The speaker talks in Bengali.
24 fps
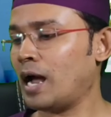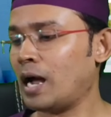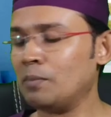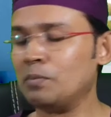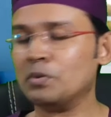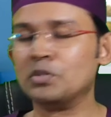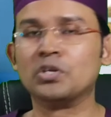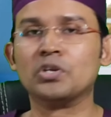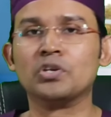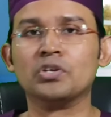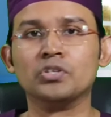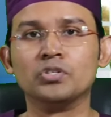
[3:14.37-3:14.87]

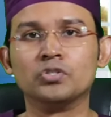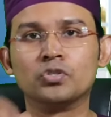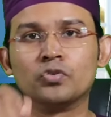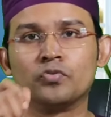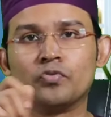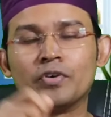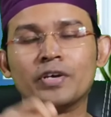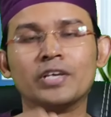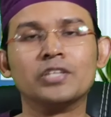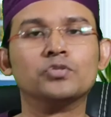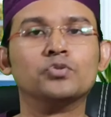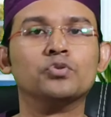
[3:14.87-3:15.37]
আমাদের
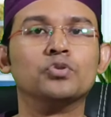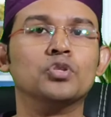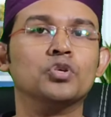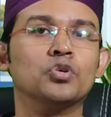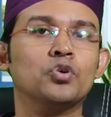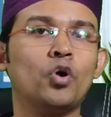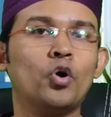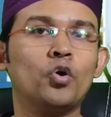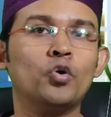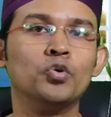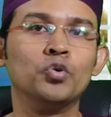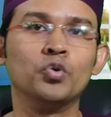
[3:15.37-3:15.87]
ইসোফেগাস যদি
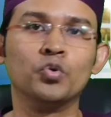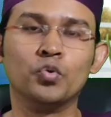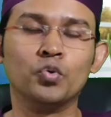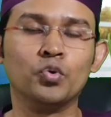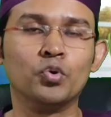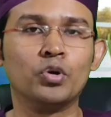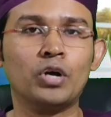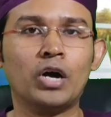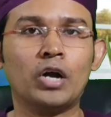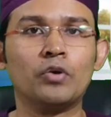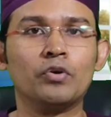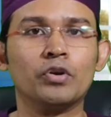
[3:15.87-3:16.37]
কখনো
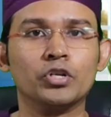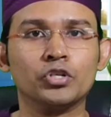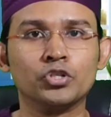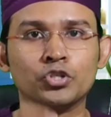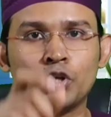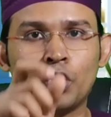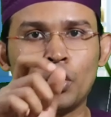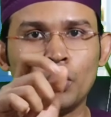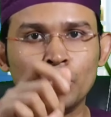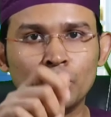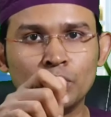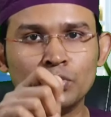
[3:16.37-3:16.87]
কোনো কারণে
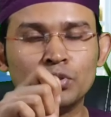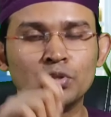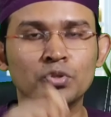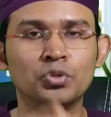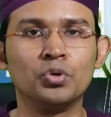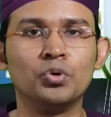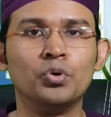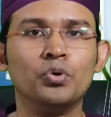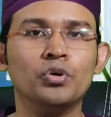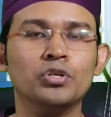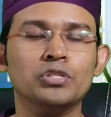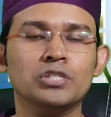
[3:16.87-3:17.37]
সংকুচিত
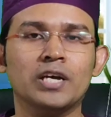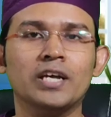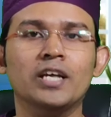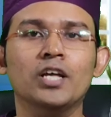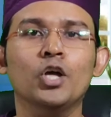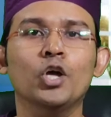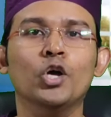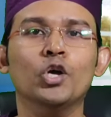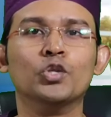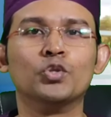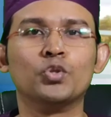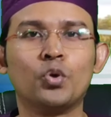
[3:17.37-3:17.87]
হয়ে যায়
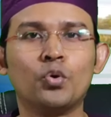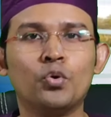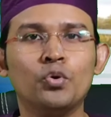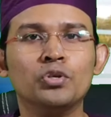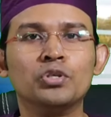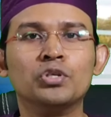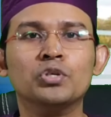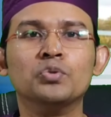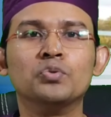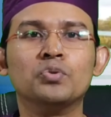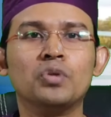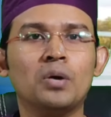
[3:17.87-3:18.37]
তখন
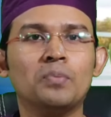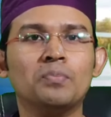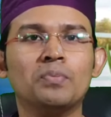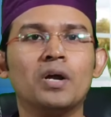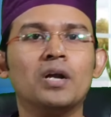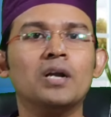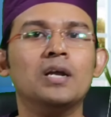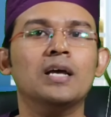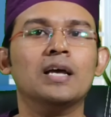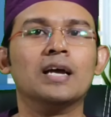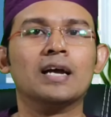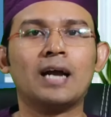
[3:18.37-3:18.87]
কিন্তু আমরা
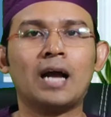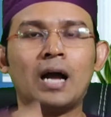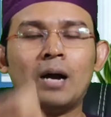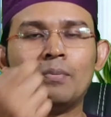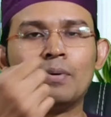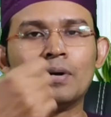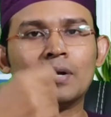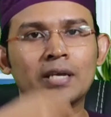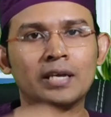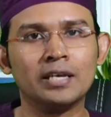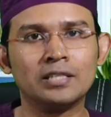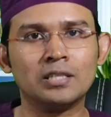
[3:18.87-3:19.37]

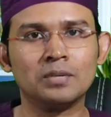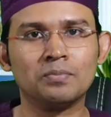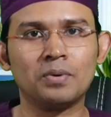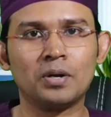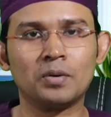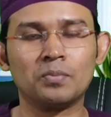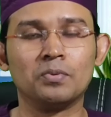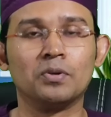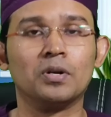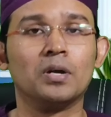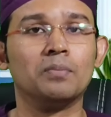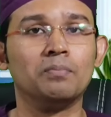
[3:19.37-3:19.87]
খাবার খেতে
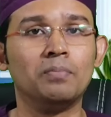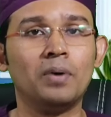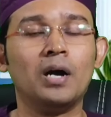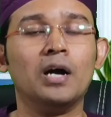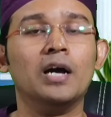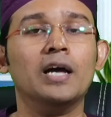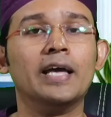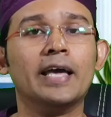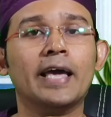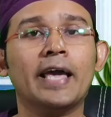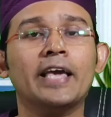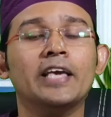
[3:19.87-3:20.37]
পারবো না বা
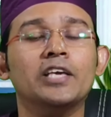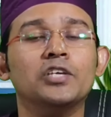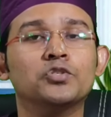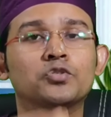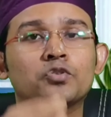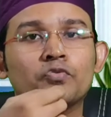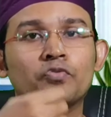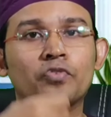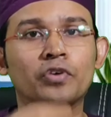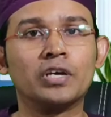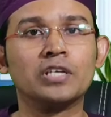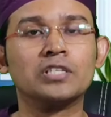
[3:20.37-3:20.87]
এই
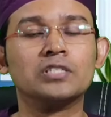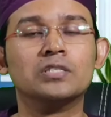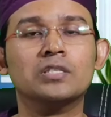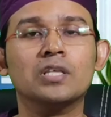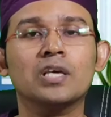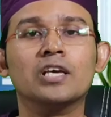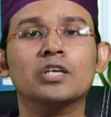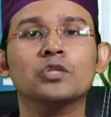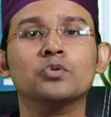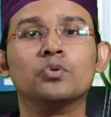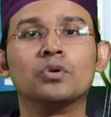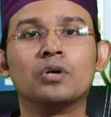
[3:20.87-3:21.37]
ইসোফেগাস
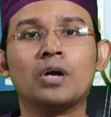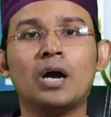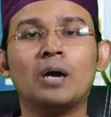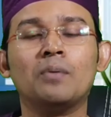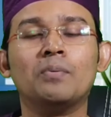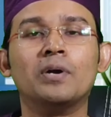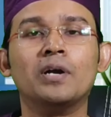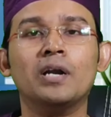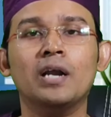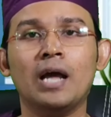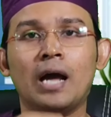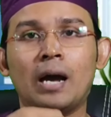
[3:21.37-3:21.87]
দিয়ে কিন্তু
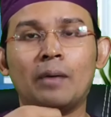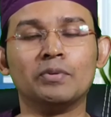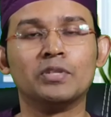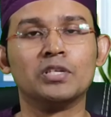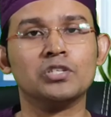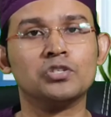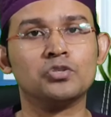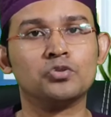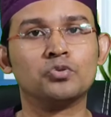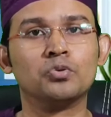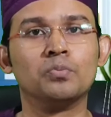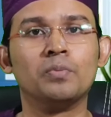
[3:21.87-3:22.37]
খাবার
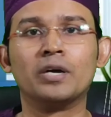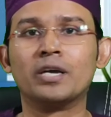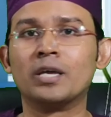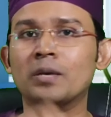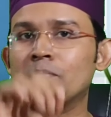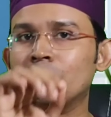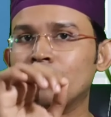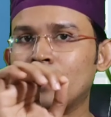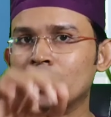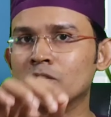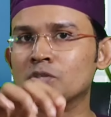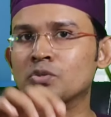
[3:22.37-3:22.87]
আমাদের স্টোমাকে
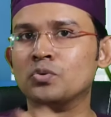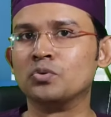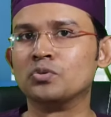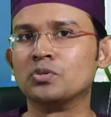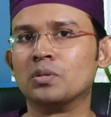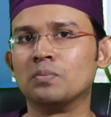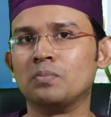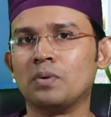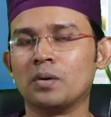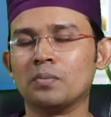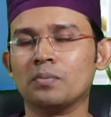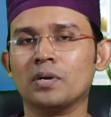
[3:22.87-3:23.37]
পাস
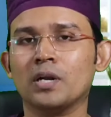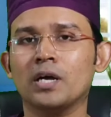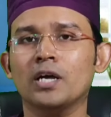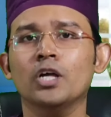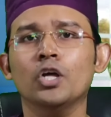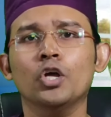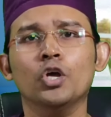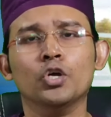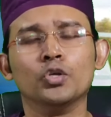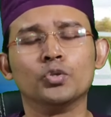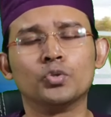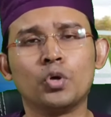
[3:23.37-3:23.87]
করতে পারবো না
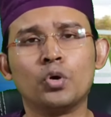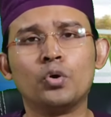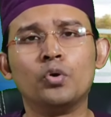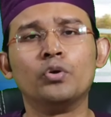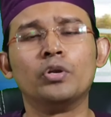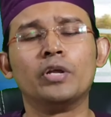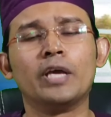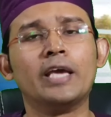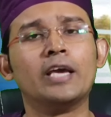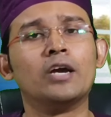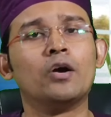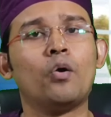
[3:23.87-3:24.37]
তখন
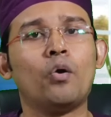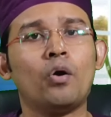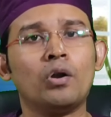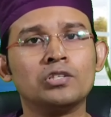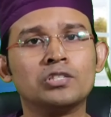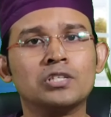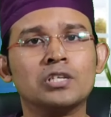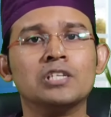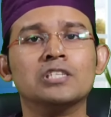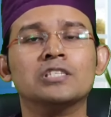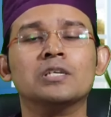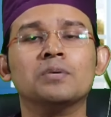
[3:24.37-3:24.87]
এই
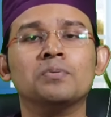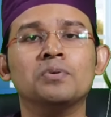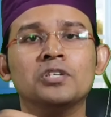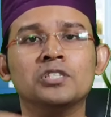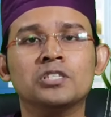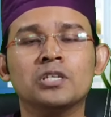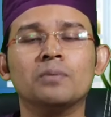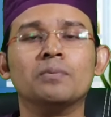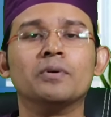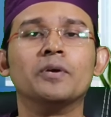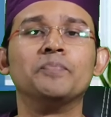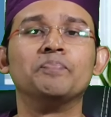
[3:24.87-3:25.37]
অল্টারনেটিভ
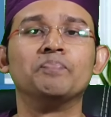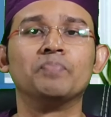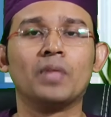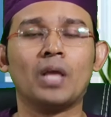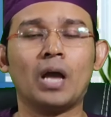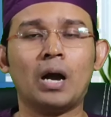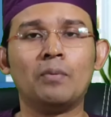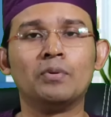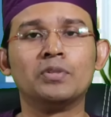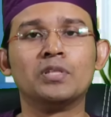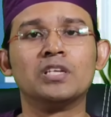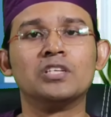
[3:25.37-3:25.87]
হিসাবে
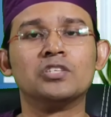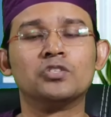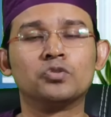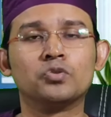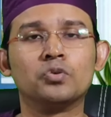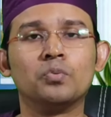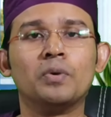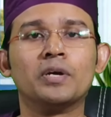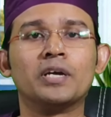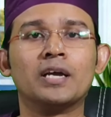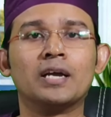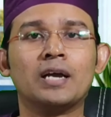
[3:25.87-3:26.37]
আমাদের
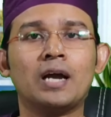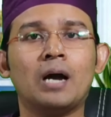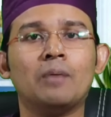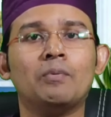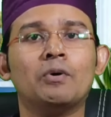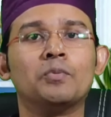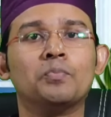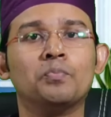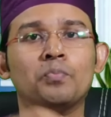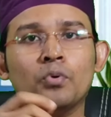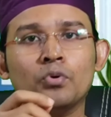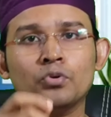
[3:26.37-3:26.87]
স্টোমাকে
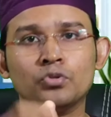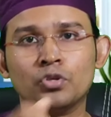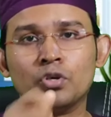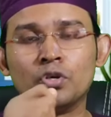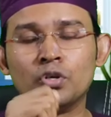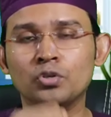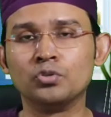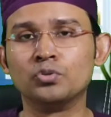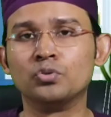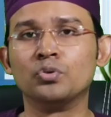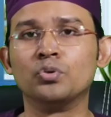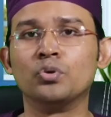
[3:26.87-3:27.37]
খাবার
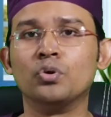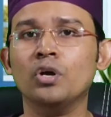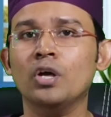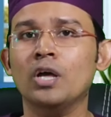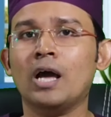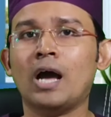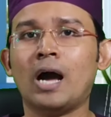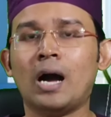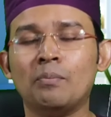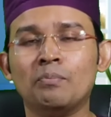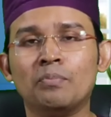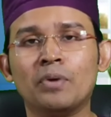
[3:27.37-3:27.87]
পৌঁছানোর জন্য
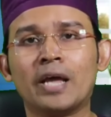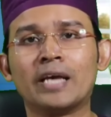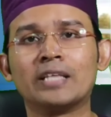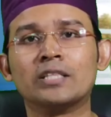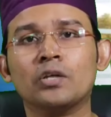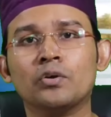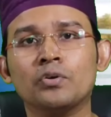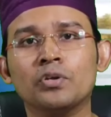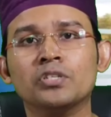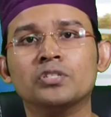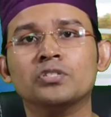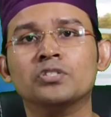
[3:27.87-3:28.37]
আমরা এক
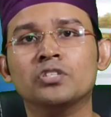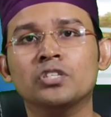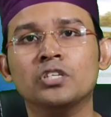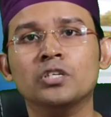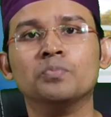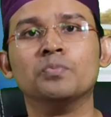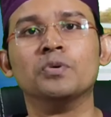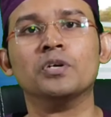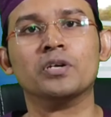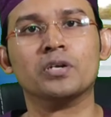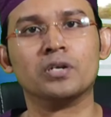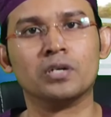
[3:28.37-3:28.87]
ধরনের
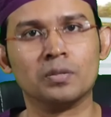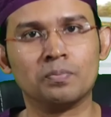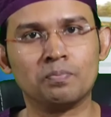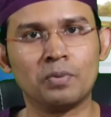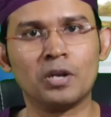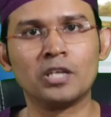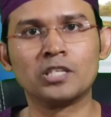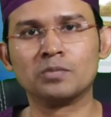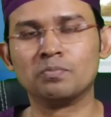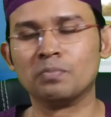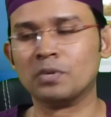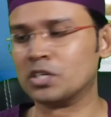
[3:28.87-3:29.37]
টিউব
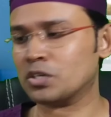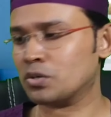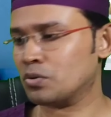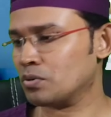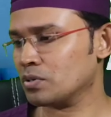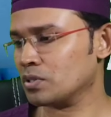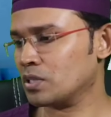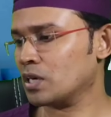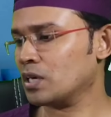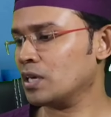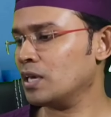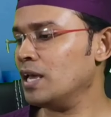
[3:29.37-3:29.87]
রিপ্লেসমেন্ট
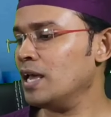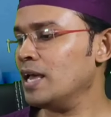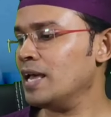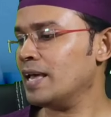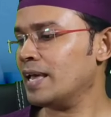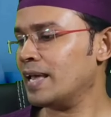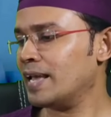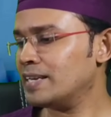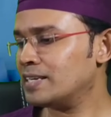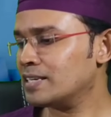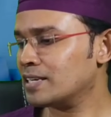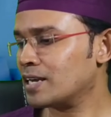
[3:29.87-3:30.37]
করে থাকি
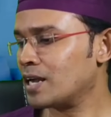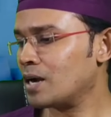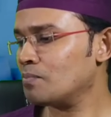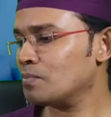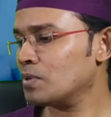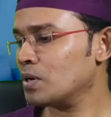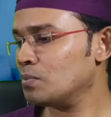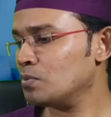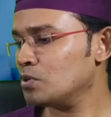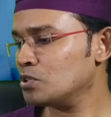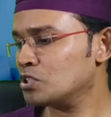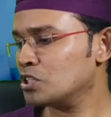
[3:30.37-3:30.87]
এটাকে
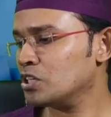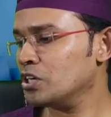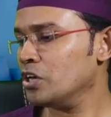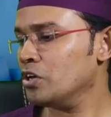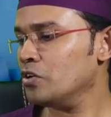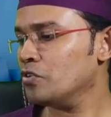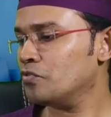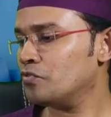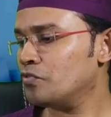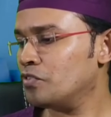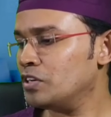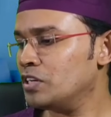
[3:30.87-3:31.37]
আমরা বলছি
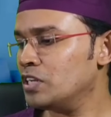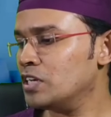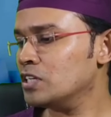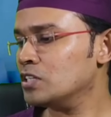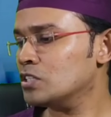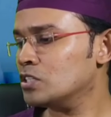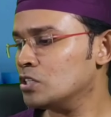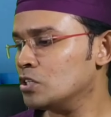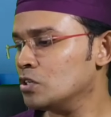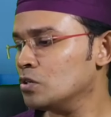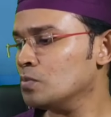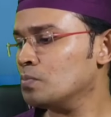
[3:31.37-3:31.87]
ফিডিং
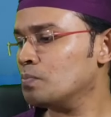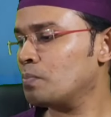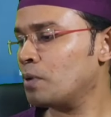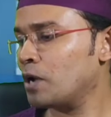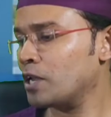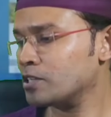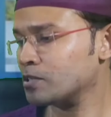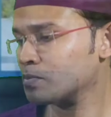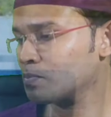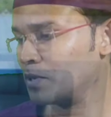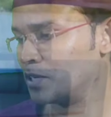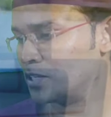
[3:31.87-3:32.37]
টিউব
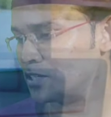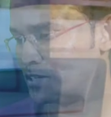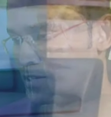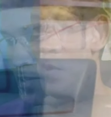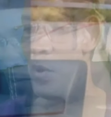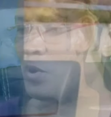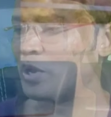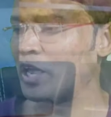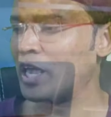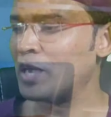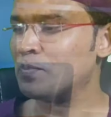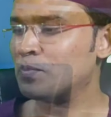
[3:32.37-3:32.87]
প্লেসমেন্ট
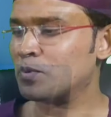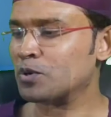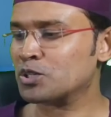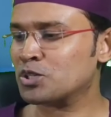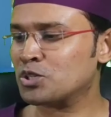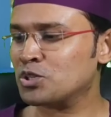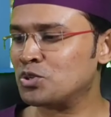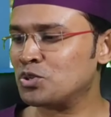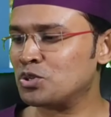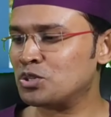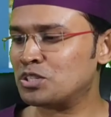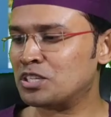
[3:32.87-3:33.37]
এবং এই
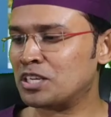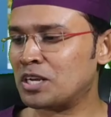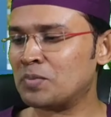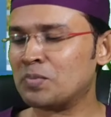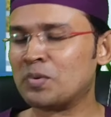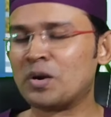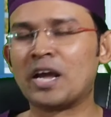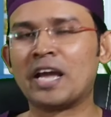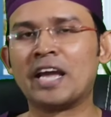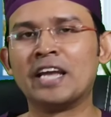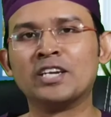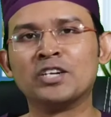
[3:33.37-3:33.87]
প্রসিডিউরটি
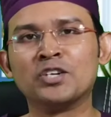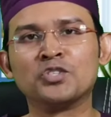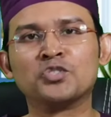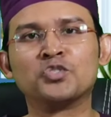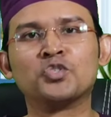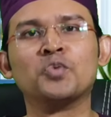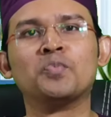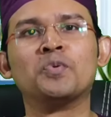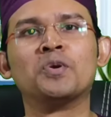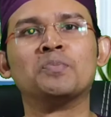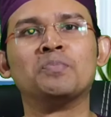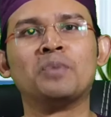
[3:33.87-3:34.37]
আমরা
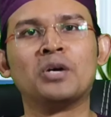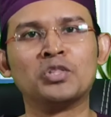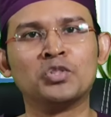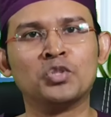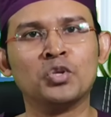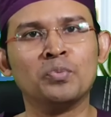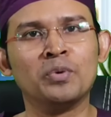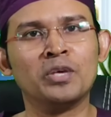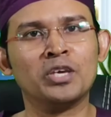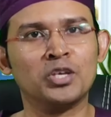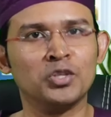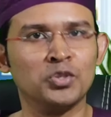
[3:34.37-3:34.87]
এন্ডোস্কোপের
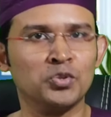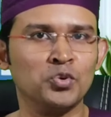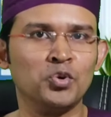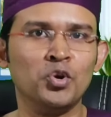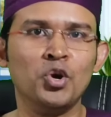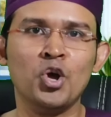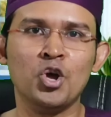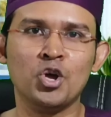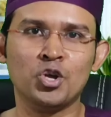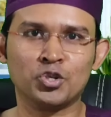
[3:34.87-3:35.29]
মাধ্যমেই কিন্তু